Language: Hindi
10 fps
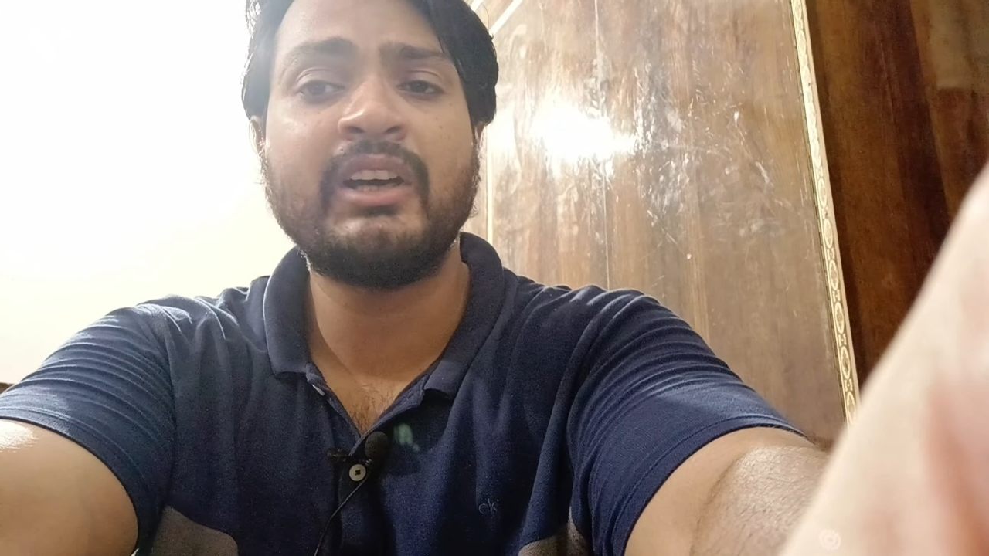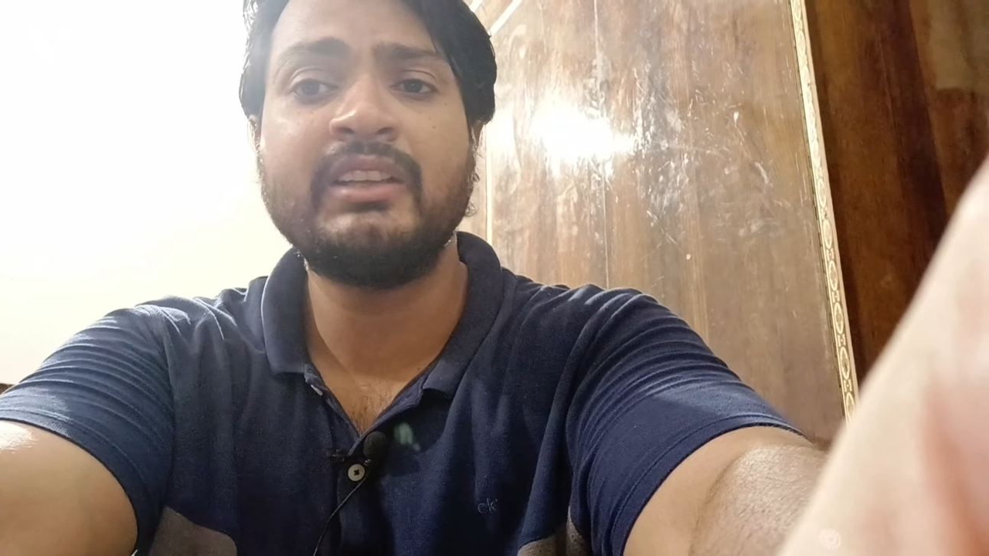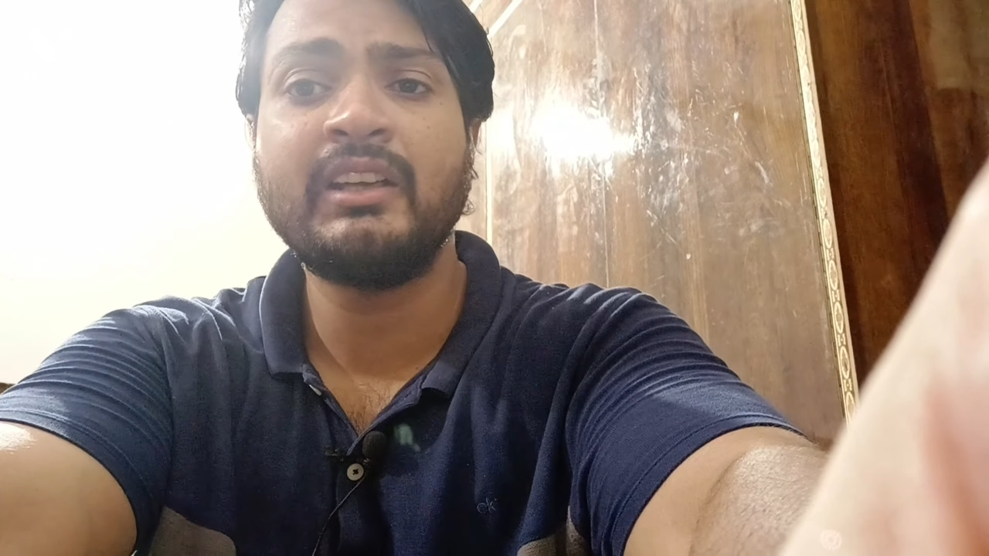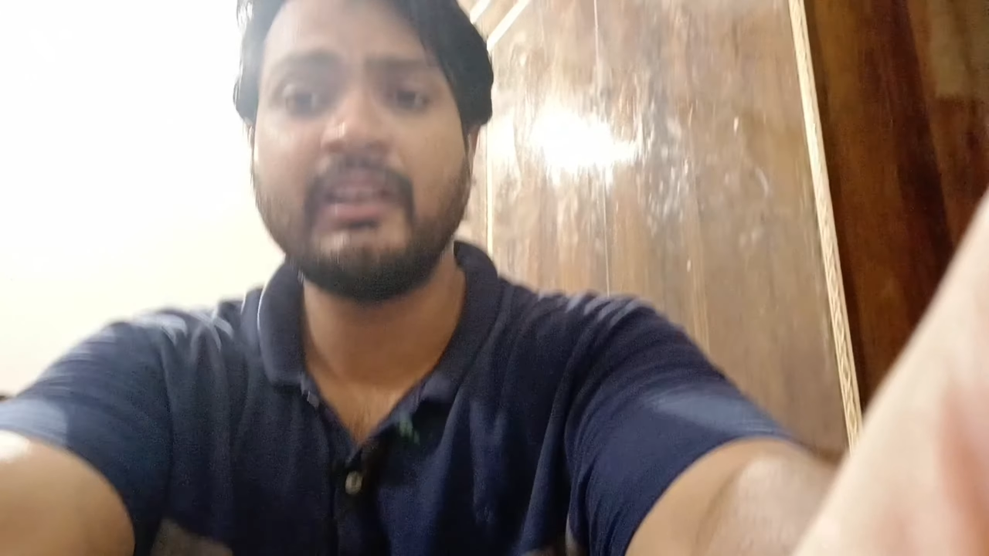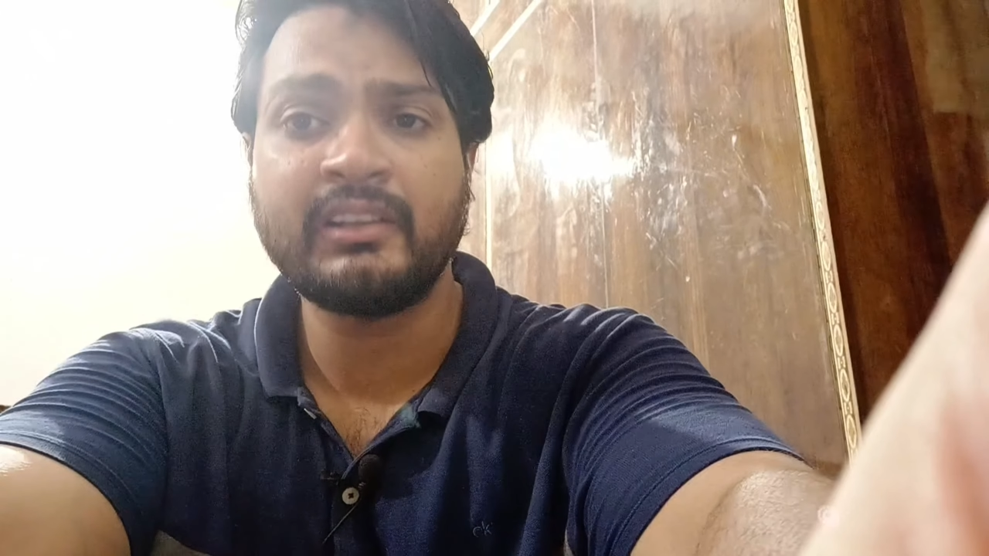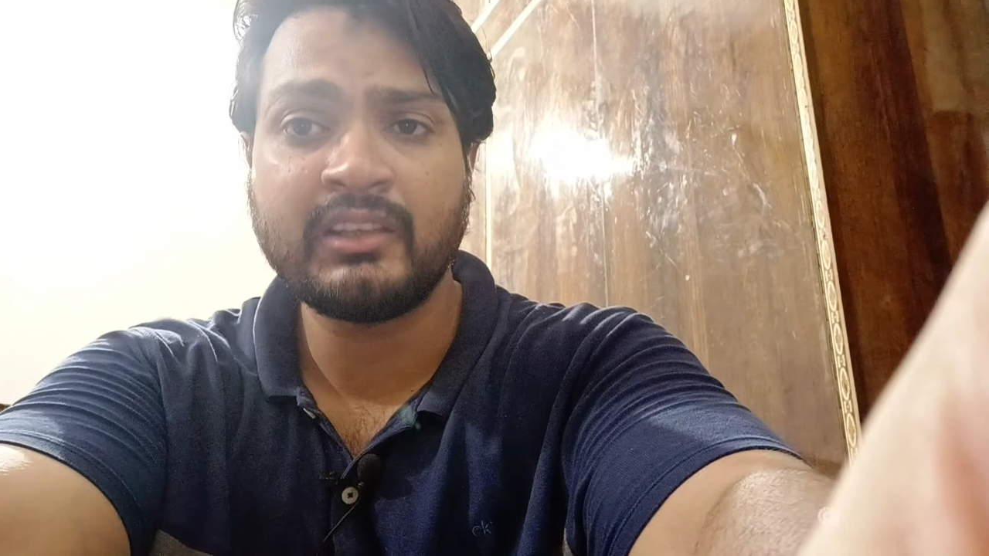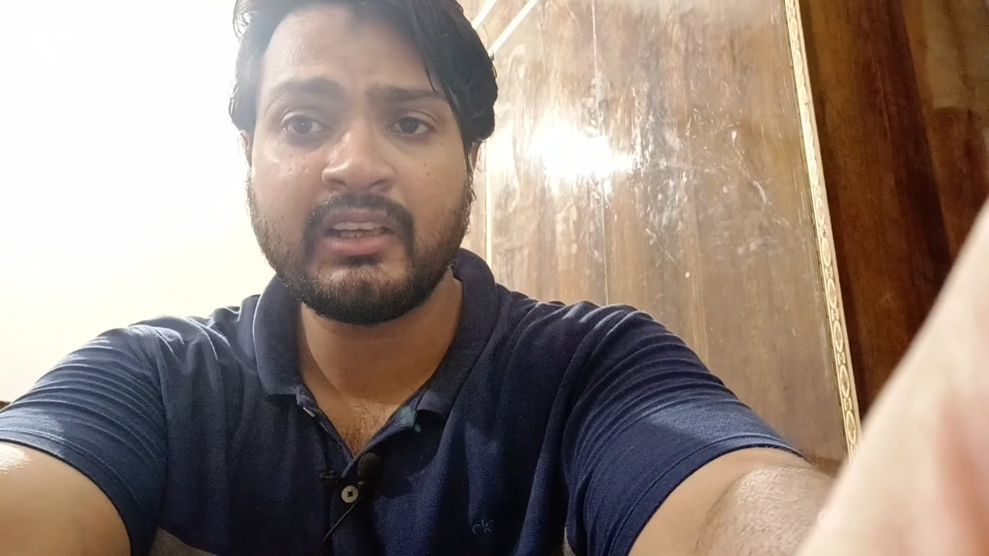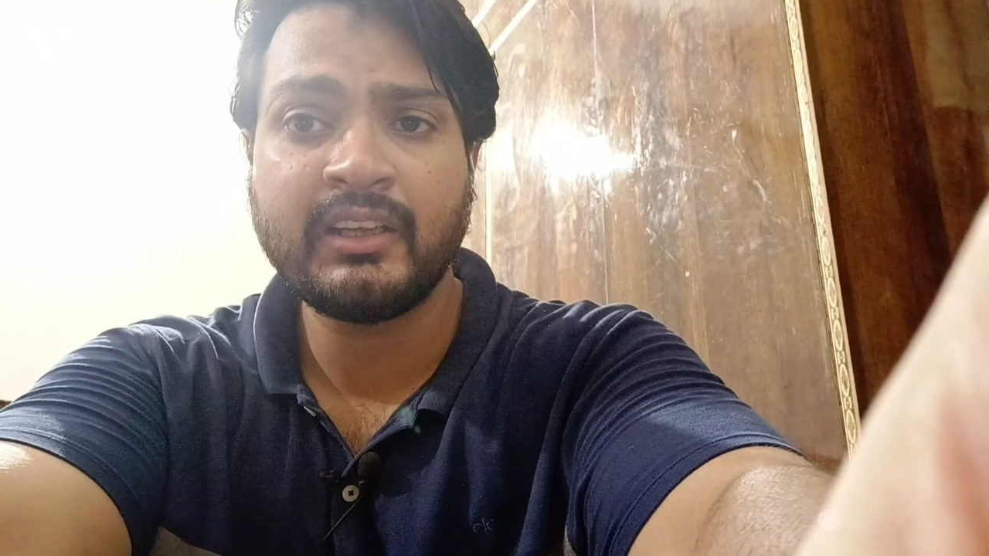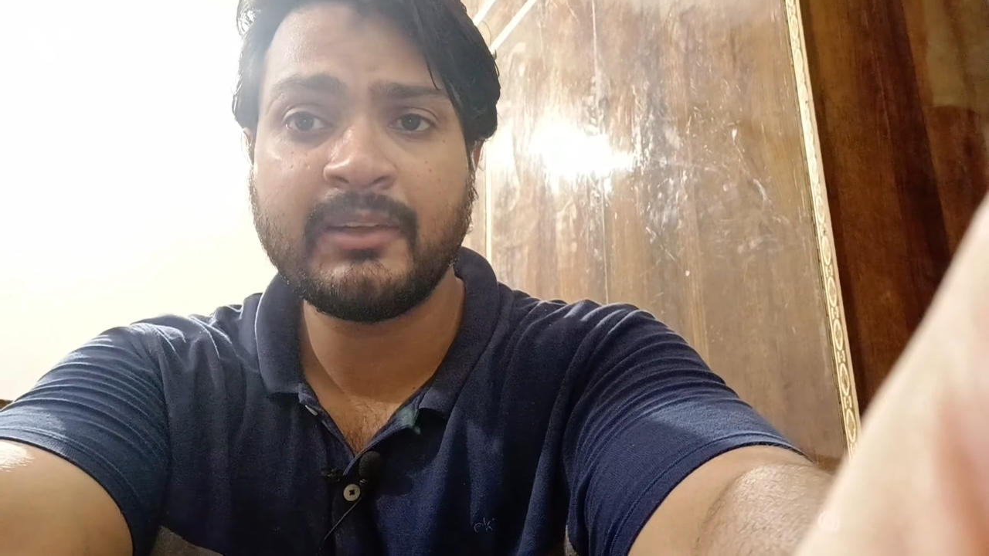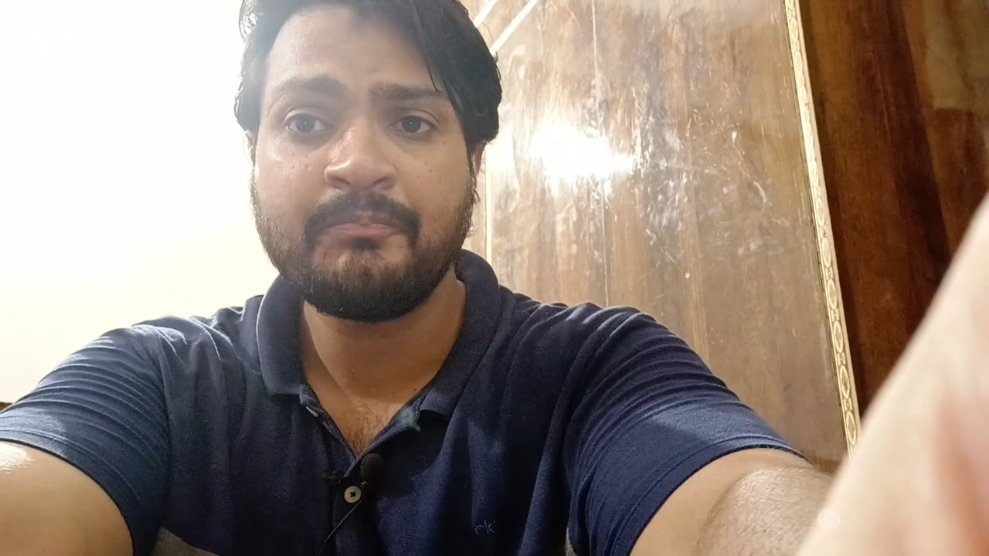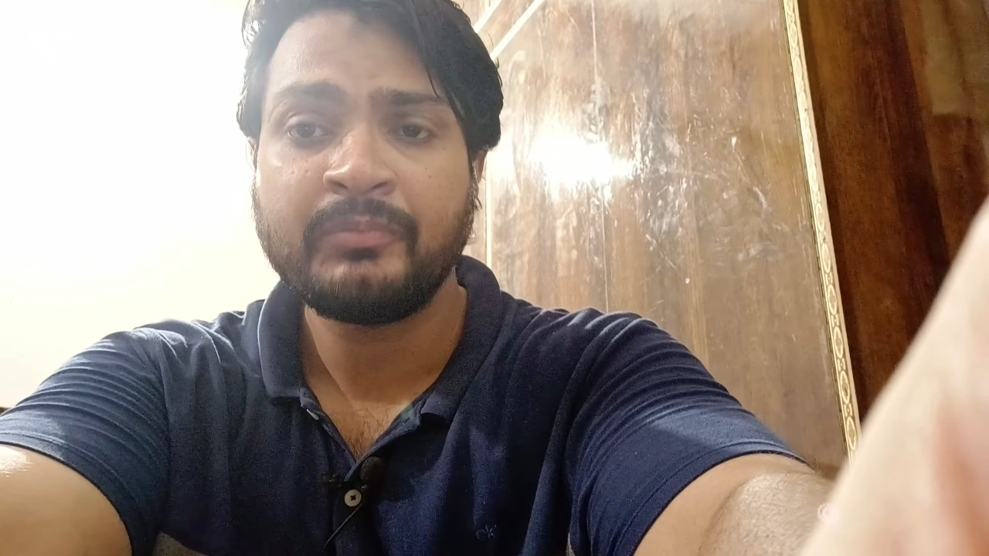वादा करता है